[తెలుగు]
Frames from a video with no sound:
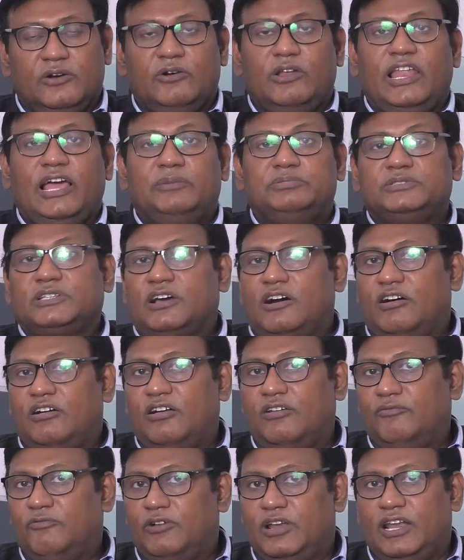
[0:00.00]
కొలాప్స్
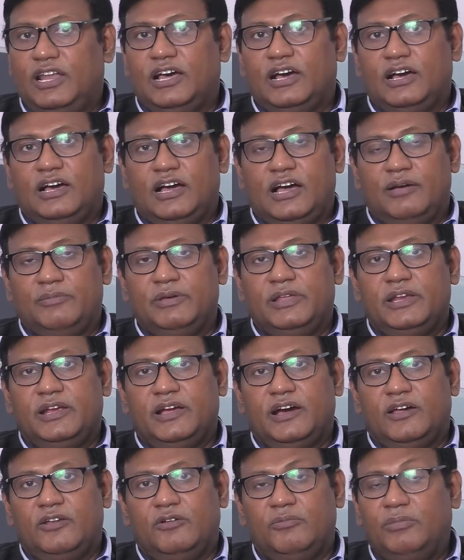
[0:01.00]
కావడం వల్ల
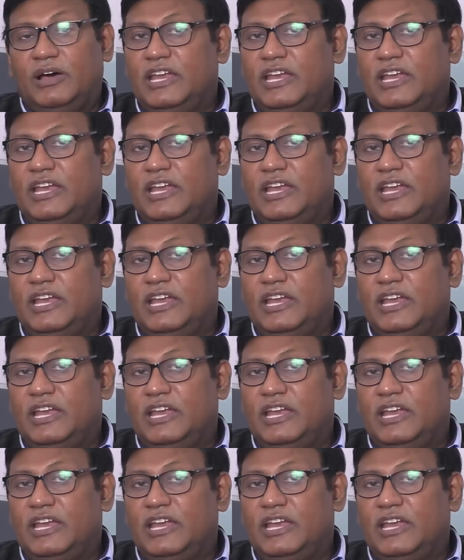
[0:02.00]
అమెరికాలో